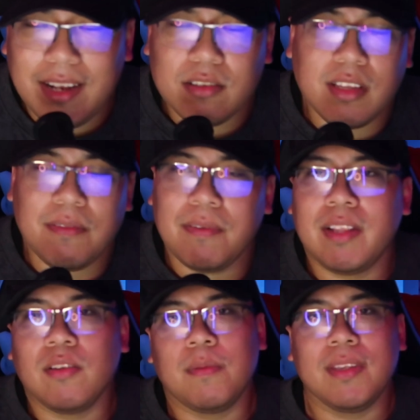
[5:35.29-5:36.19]
Y los
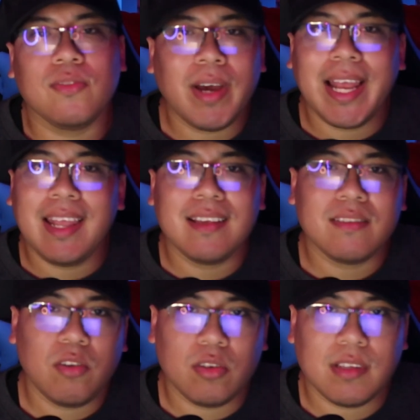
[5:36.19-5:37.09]
efectos
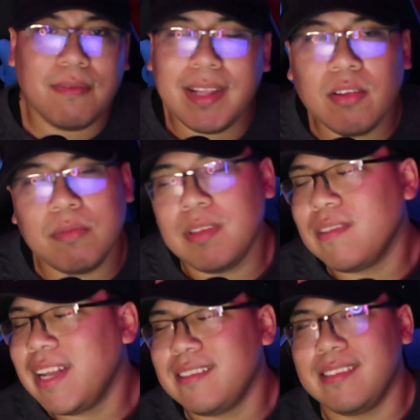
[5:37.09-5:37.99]
visuales, los efectos
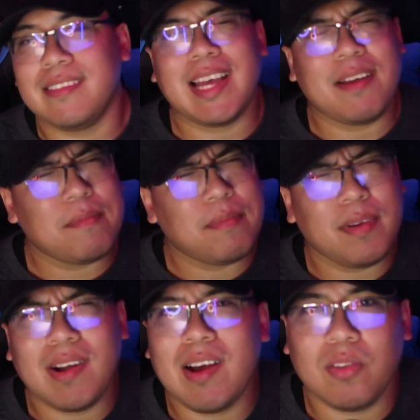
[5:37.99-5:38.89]
visuales están
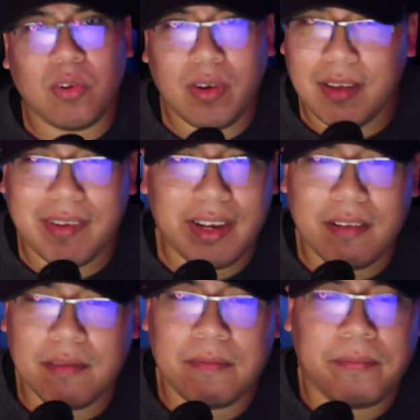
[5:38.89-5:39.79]
pero a otro
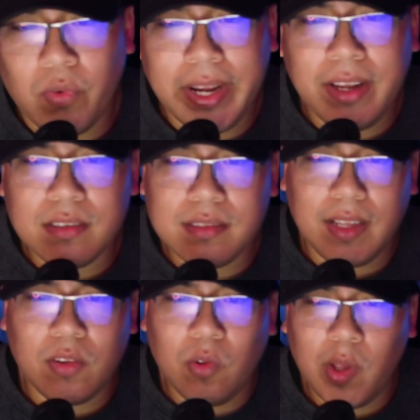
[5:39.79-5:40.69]
nivel. Ringo
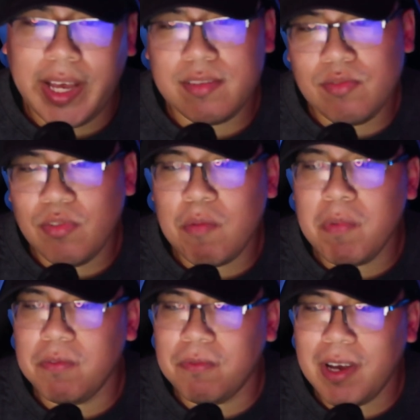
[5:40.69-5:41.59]
sin duda es uno
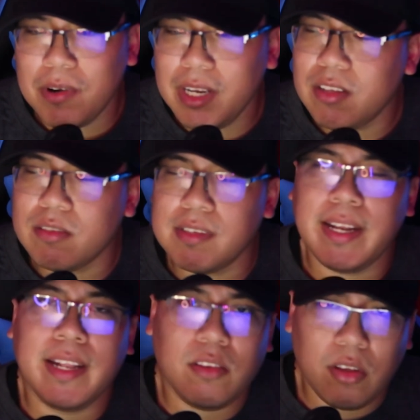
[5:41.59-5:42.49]
de mis favoritos
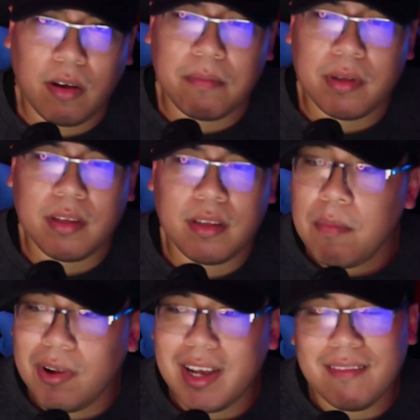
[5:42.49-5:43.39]
en el top.
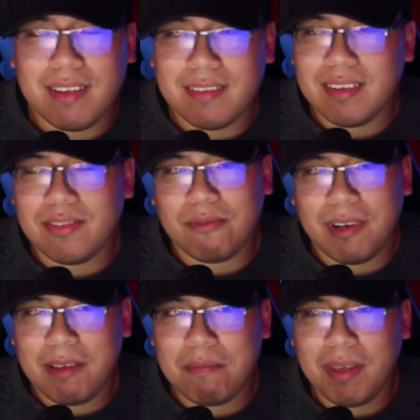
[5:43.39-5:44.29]
Pocas veces
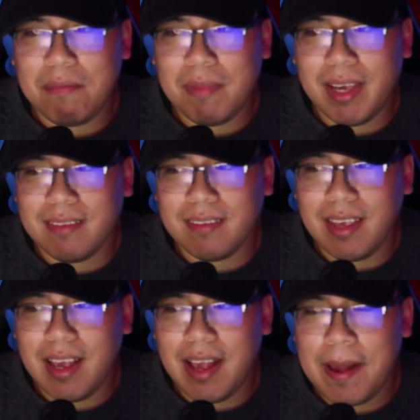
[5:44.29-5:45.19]
un MV me
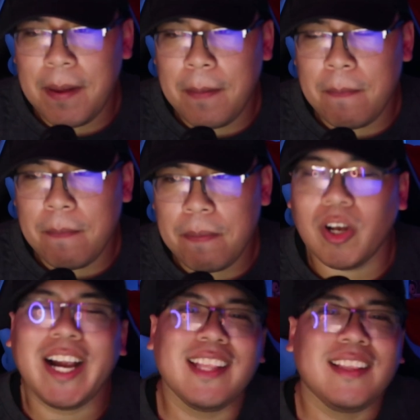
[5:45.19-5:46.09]
hace mm,
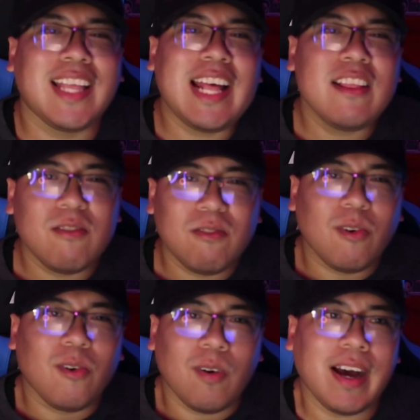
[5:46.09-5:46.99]
tocar
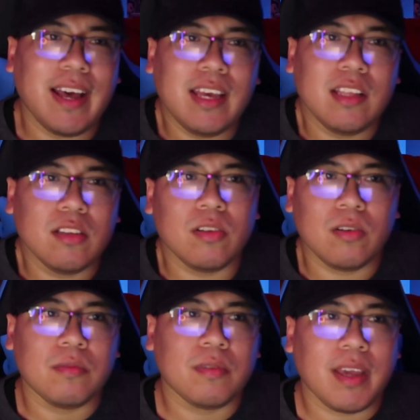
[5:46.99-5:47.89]
tanto
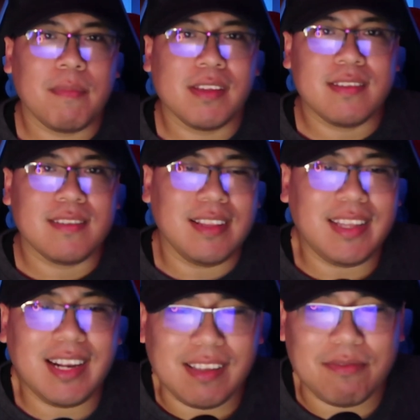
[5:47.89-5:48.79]
adentro, que me hace
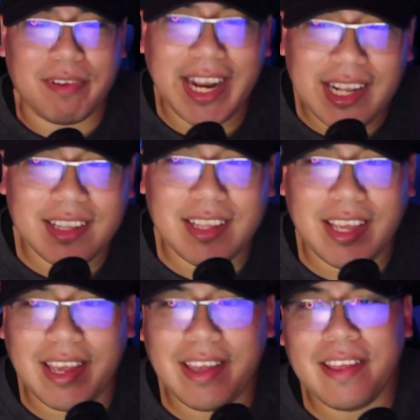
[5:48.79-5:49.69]
sentir
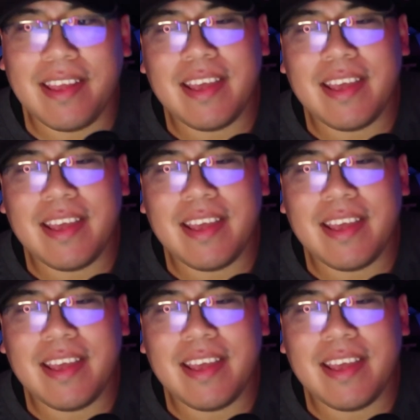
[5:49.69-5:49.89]
diferente,